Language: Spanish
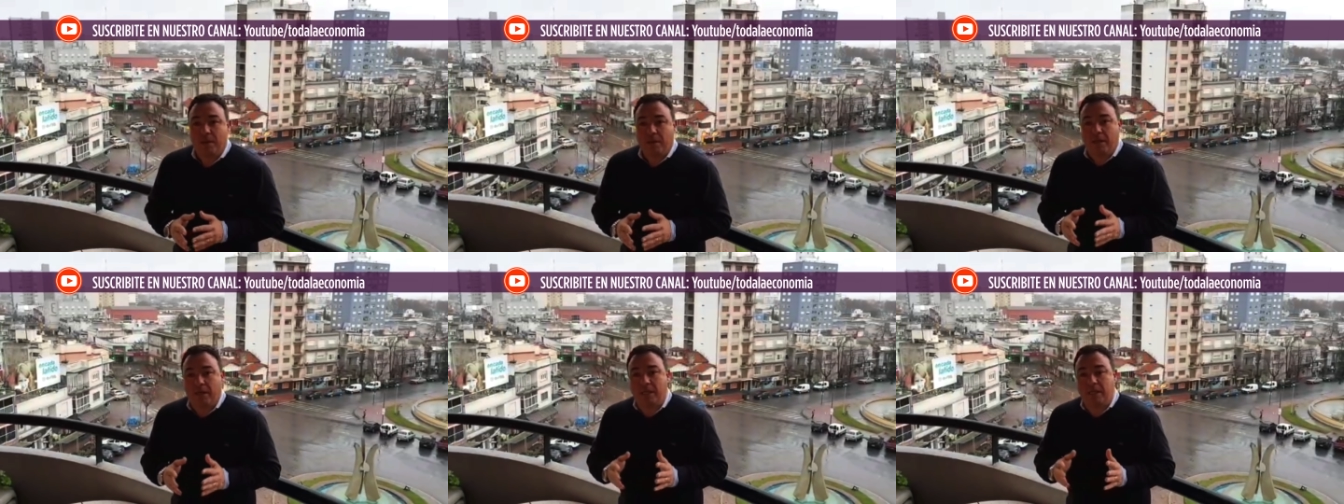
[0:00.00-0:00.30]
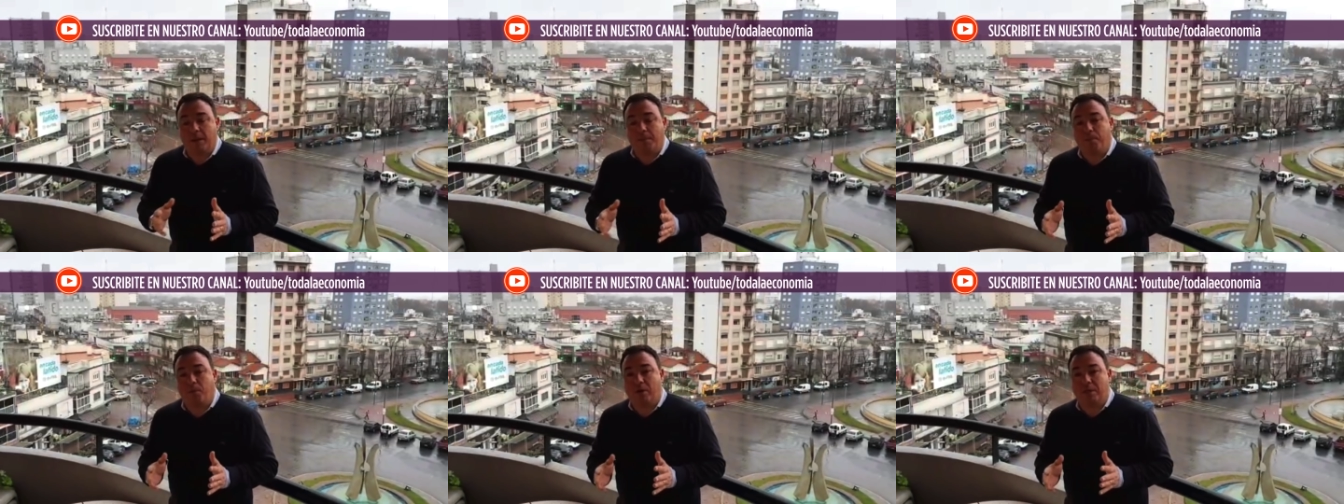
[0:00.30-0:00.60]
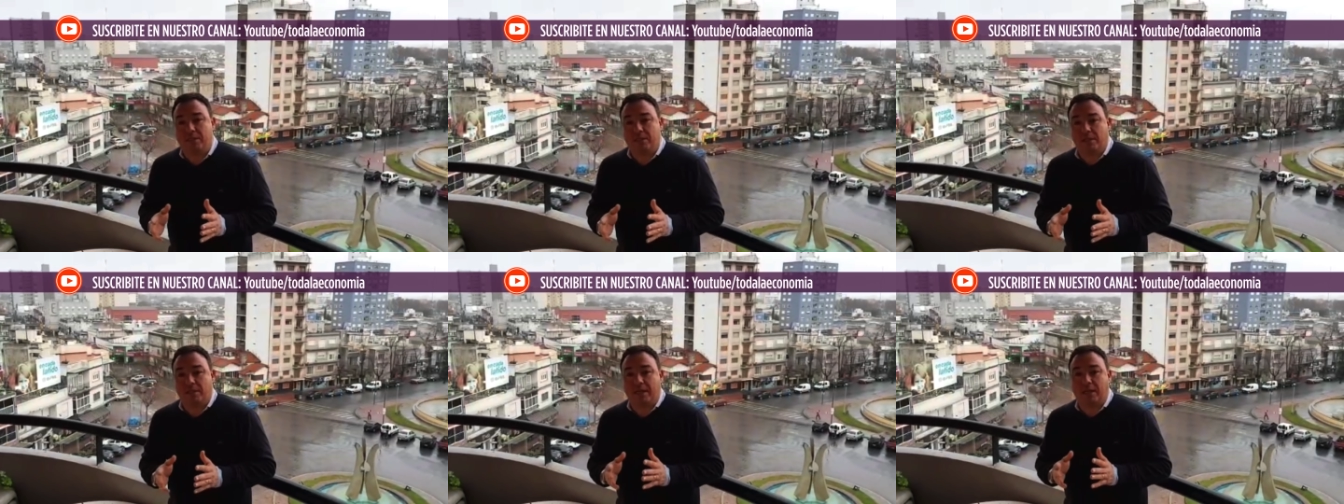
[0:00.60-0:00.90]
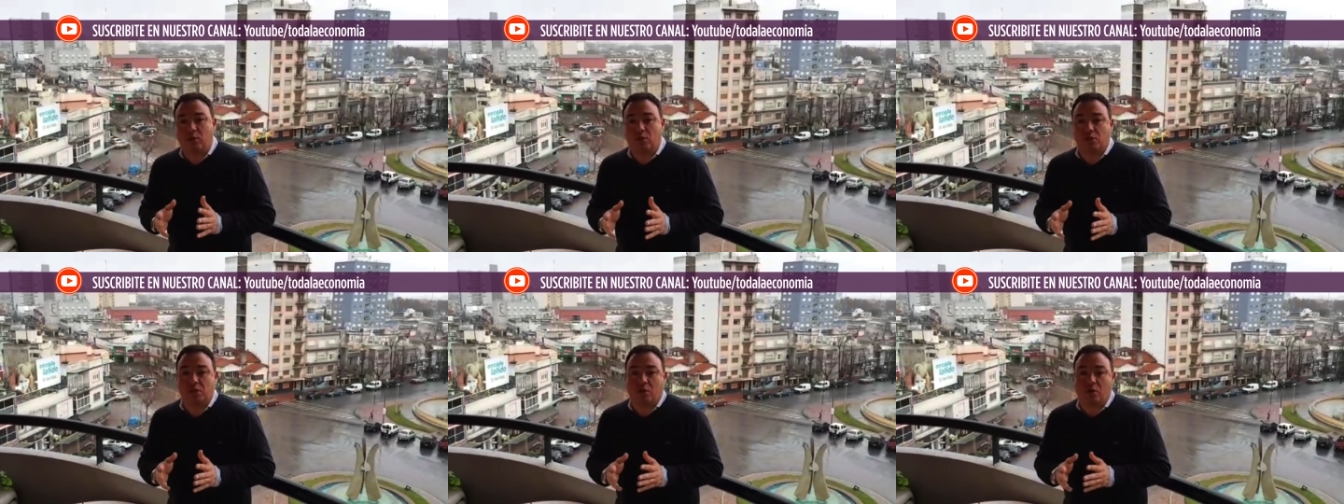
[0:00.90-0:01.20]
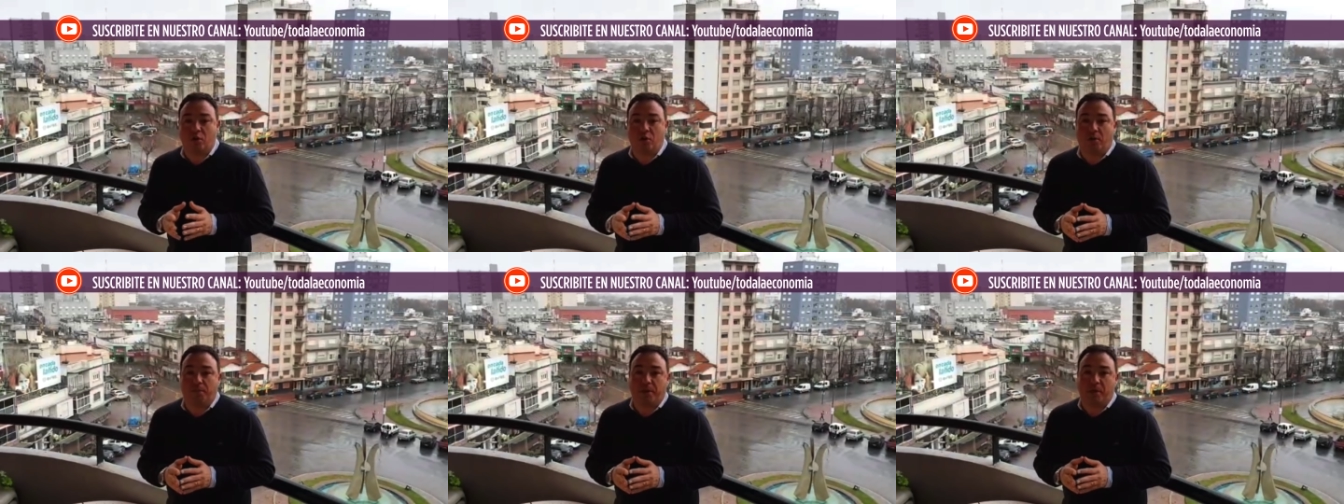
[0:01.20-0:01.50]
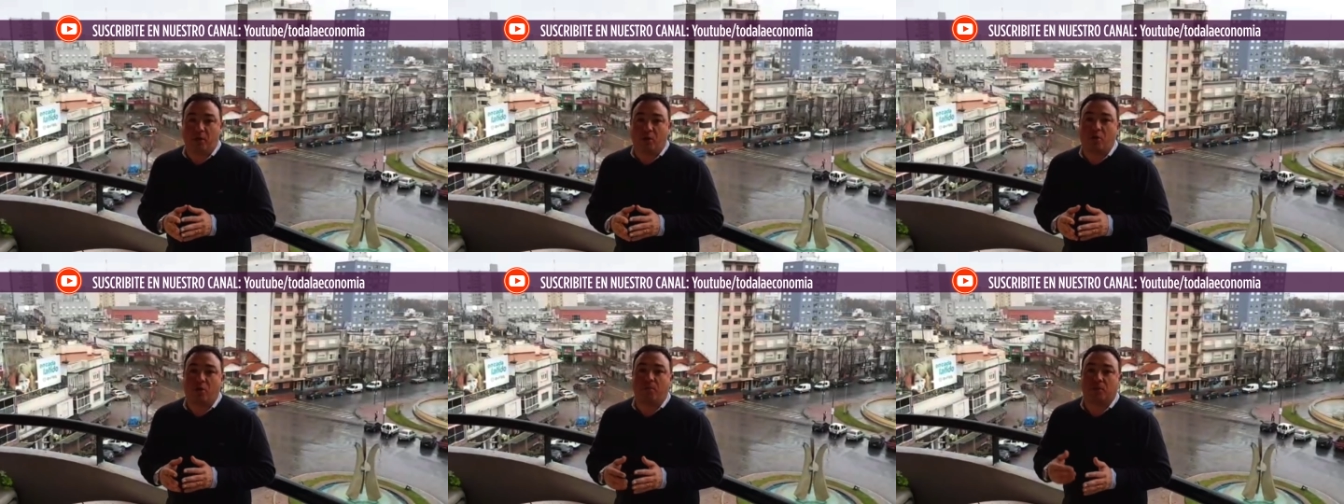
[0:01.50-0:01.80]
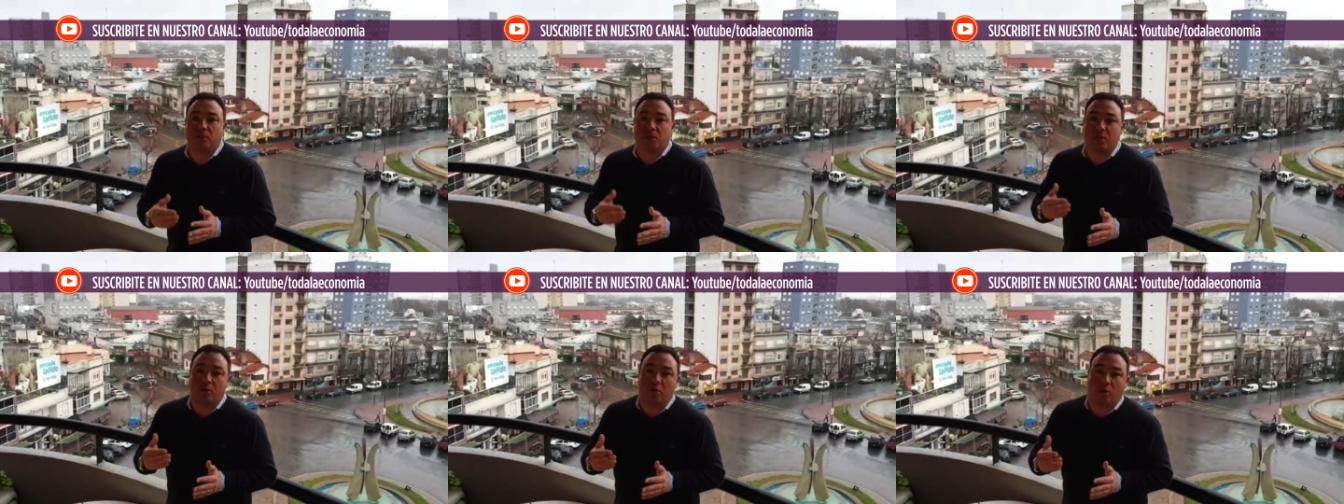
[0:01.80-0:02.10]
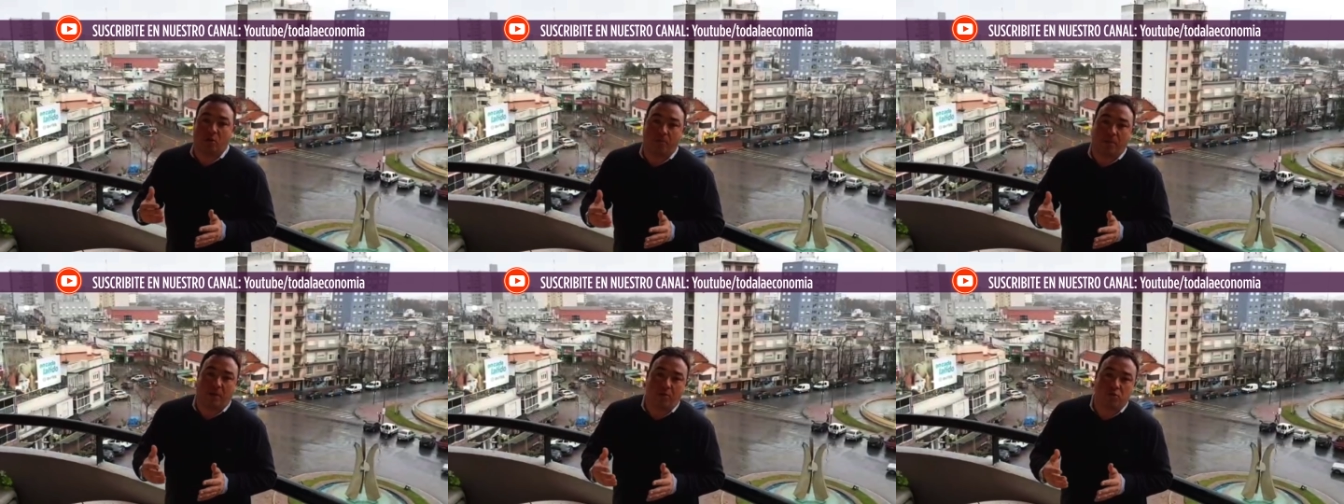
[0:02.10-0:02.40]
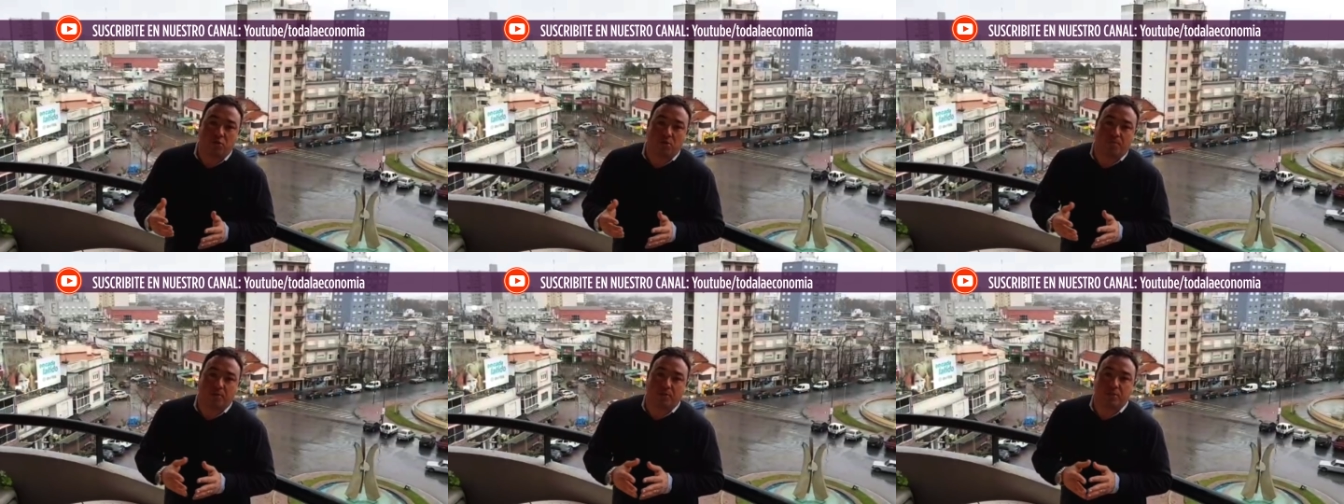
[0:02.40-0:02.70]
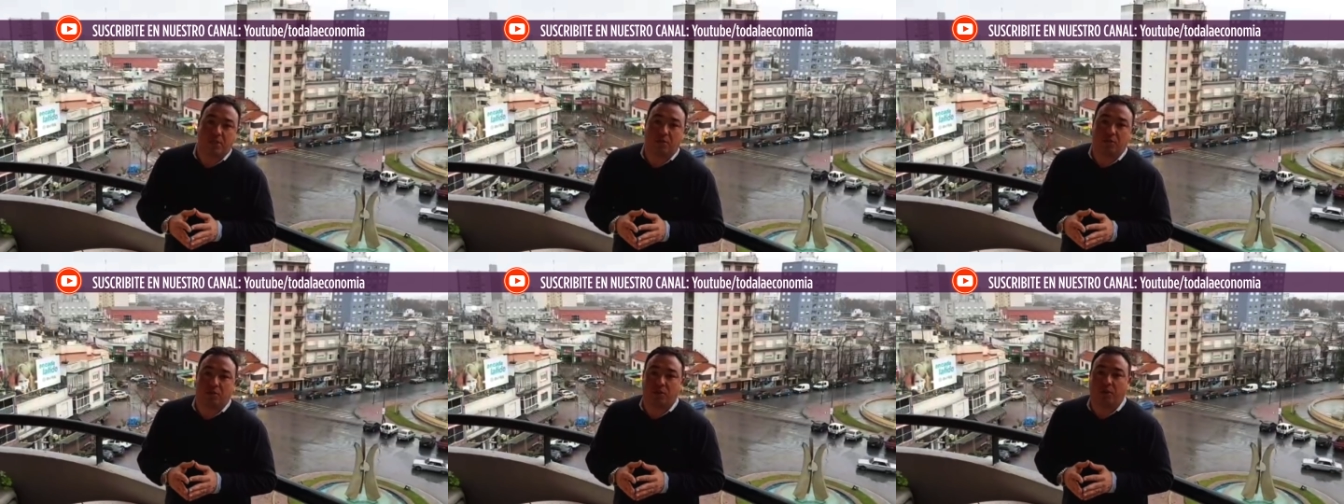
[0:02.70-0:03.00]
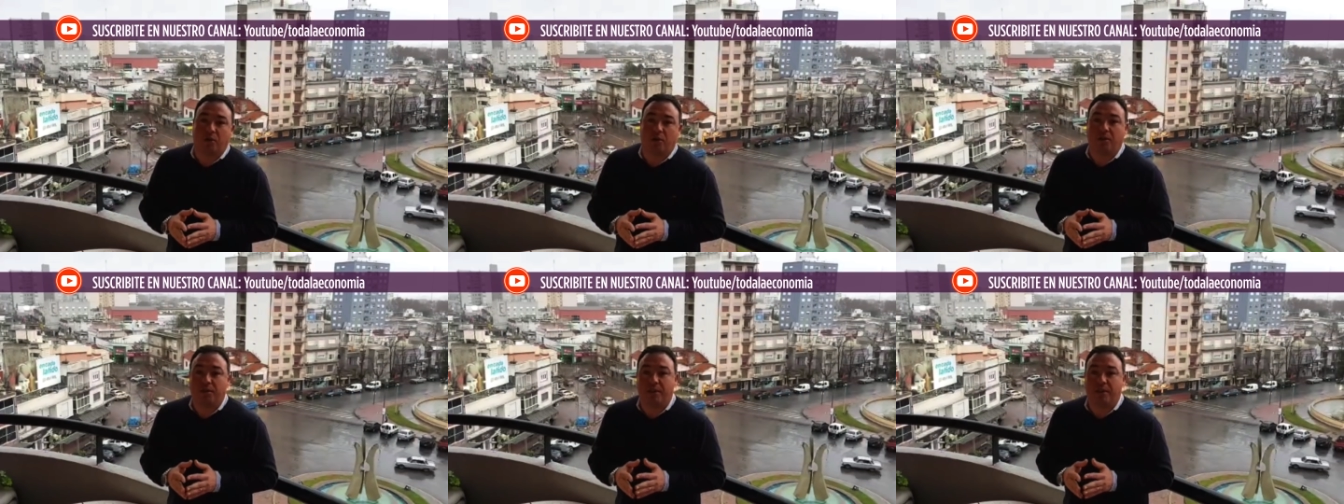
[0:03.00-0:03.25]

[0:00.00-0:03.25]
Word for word: Y después datos económicos como 5,8%